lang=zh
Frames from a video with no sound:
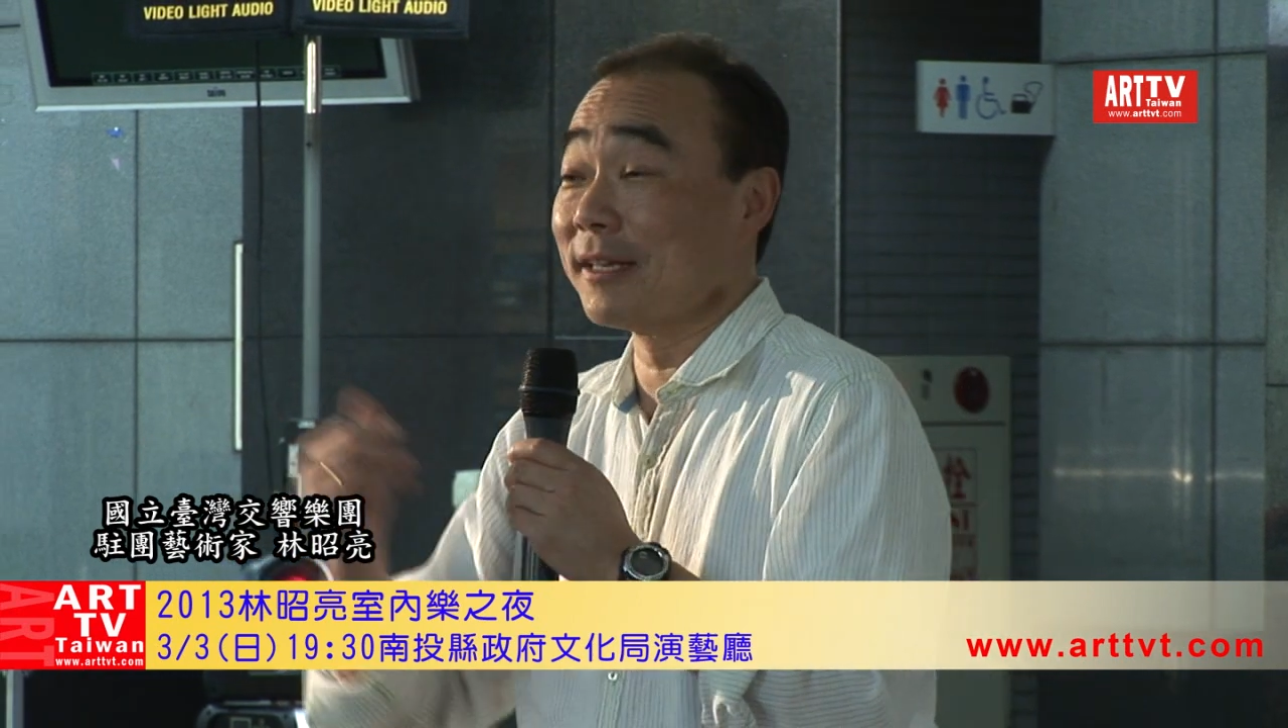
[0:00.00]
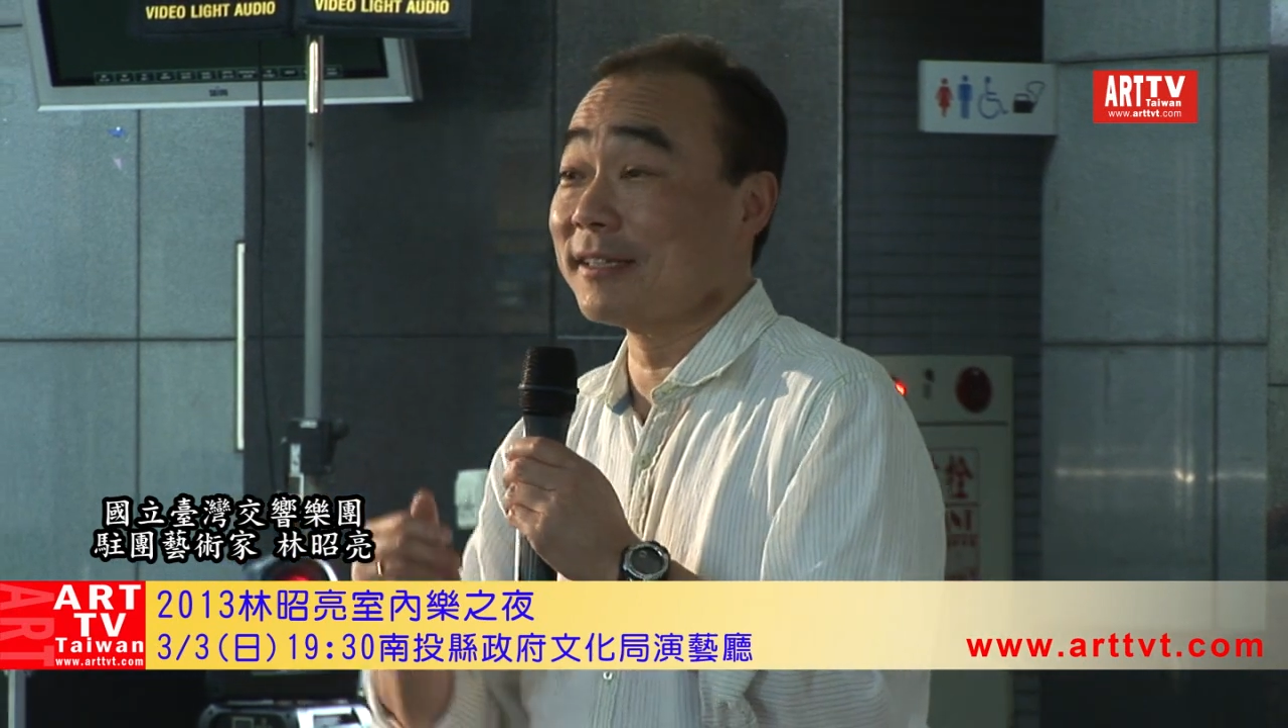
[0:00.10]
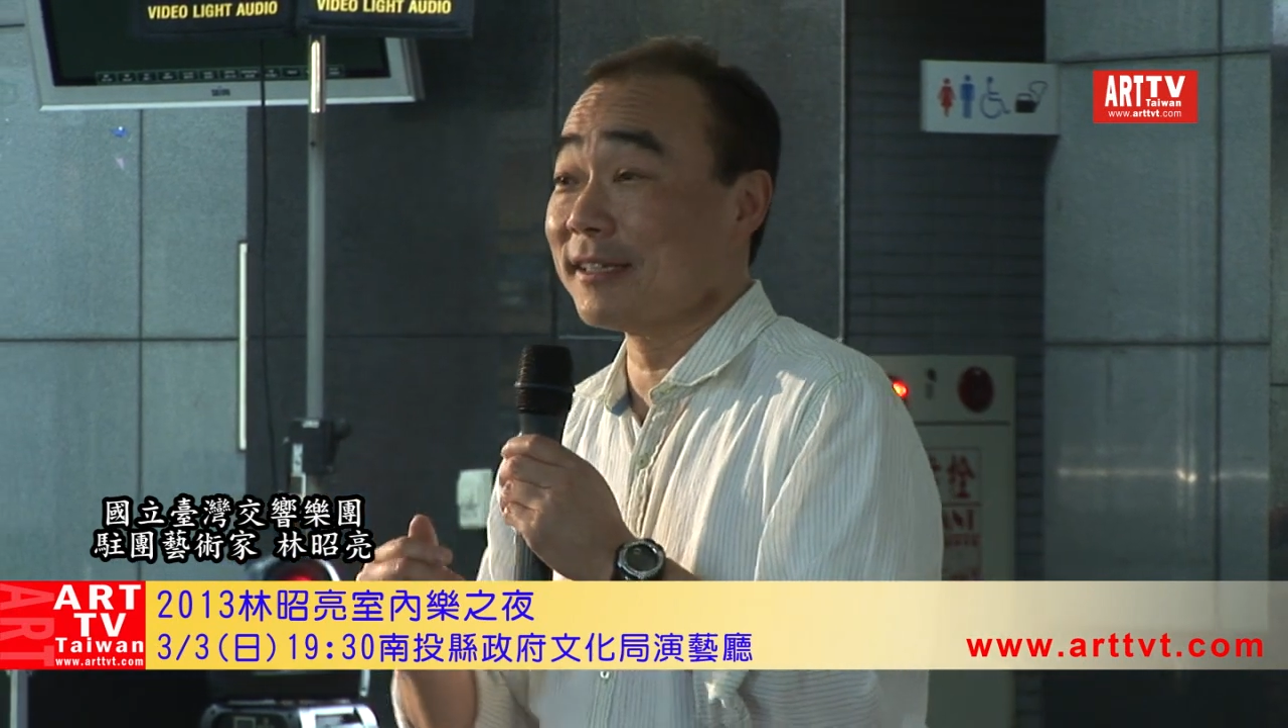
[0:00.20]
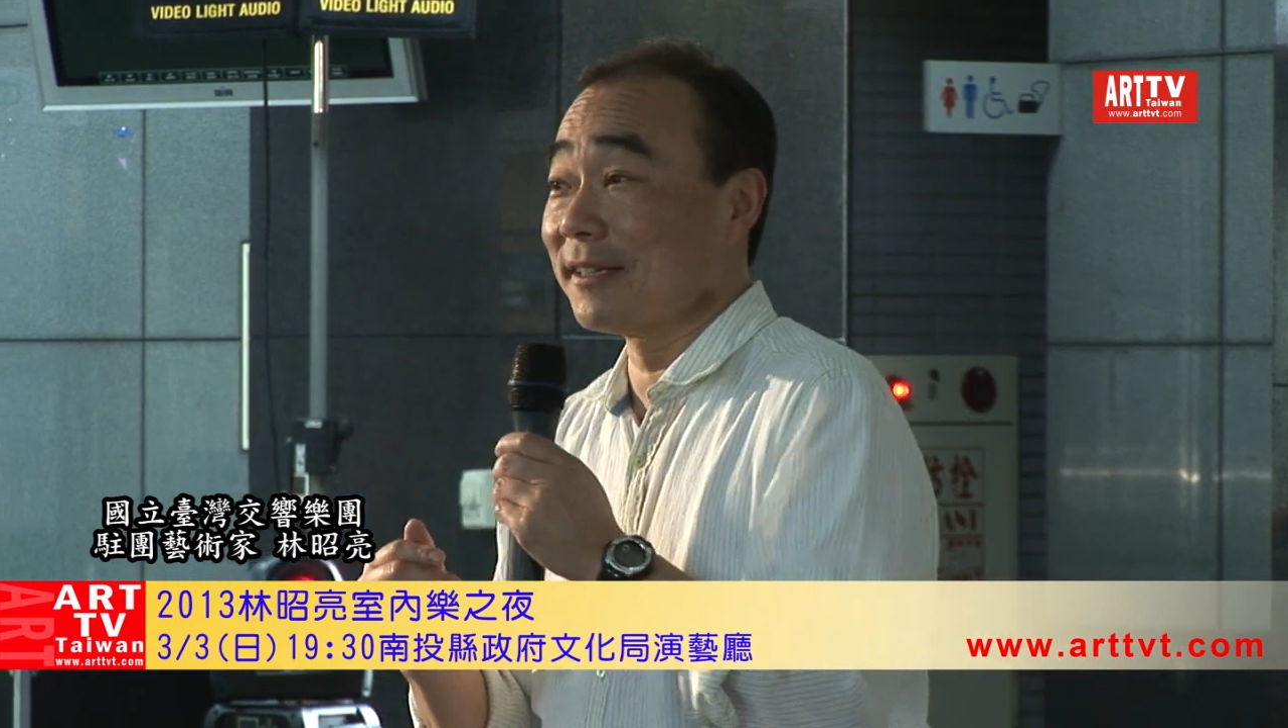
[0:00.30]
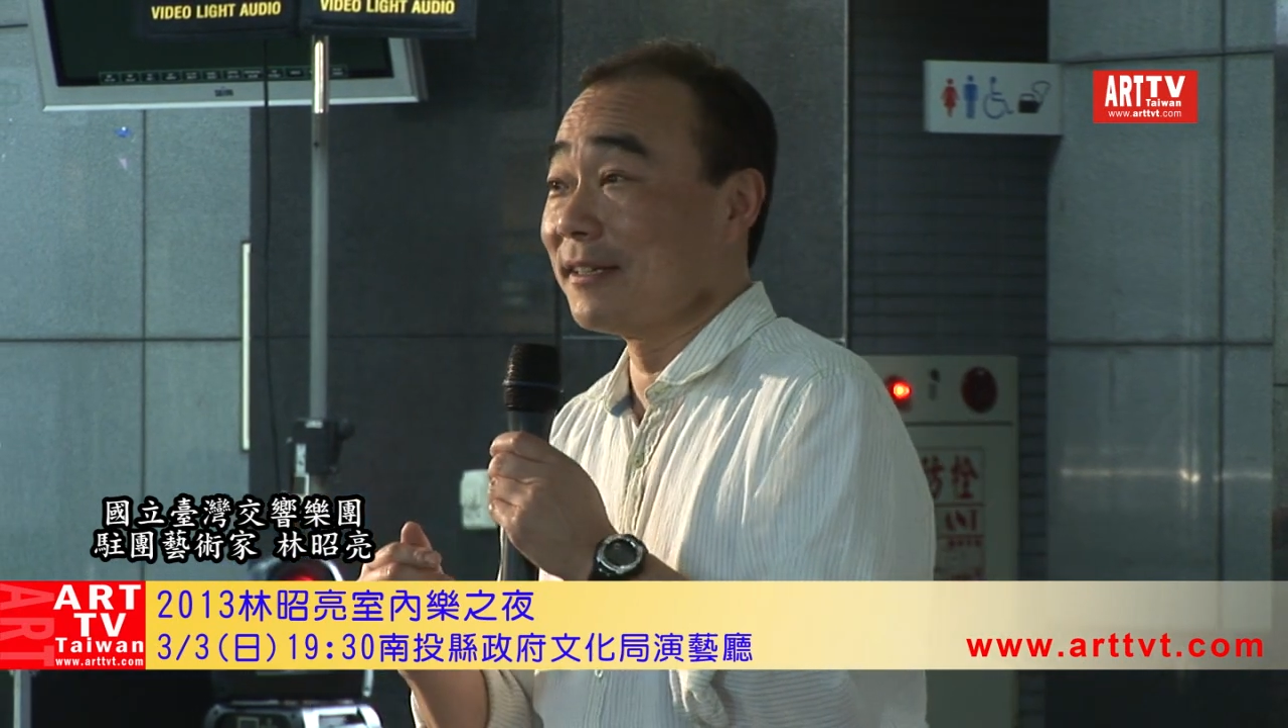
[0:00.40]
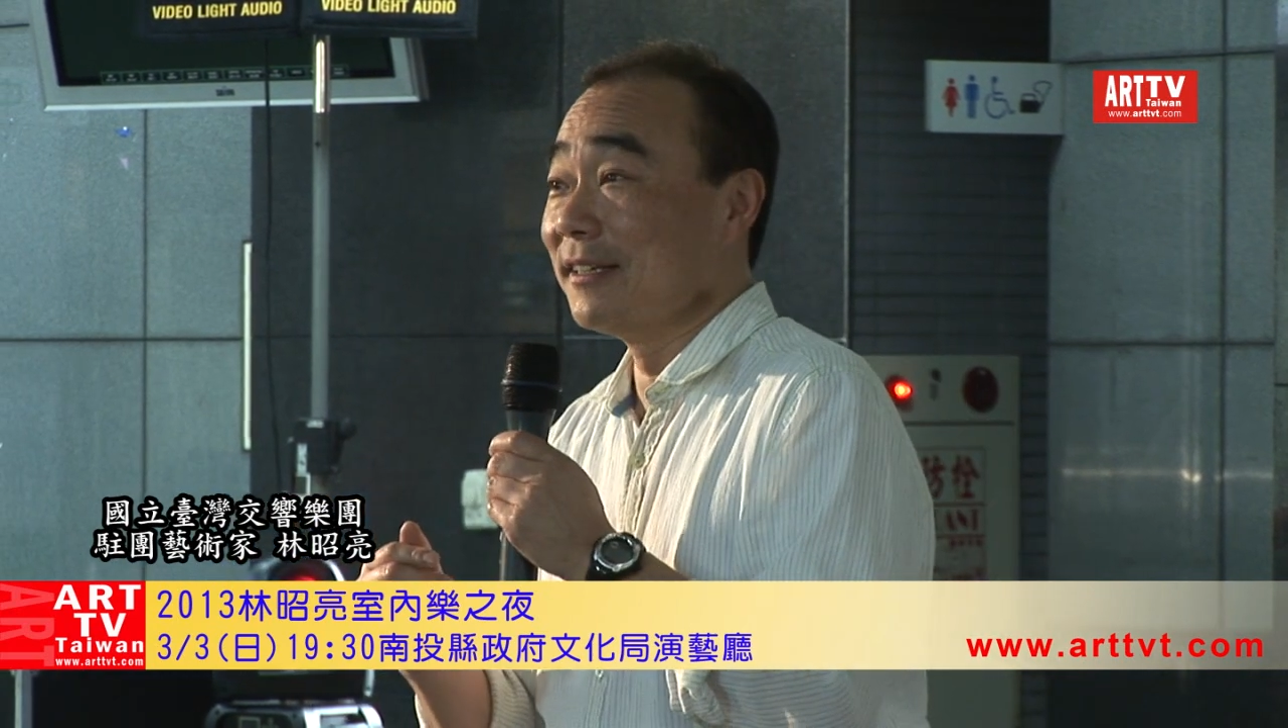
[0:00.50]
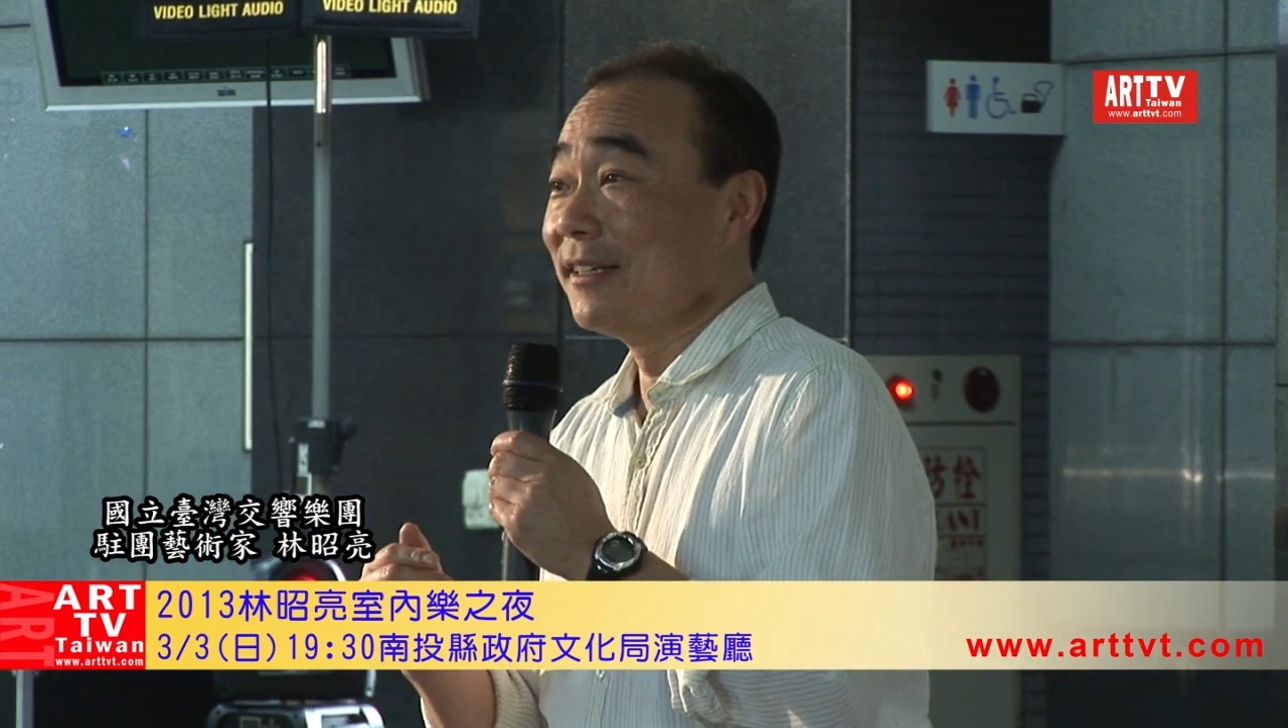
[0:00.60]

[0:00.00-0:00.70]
的这个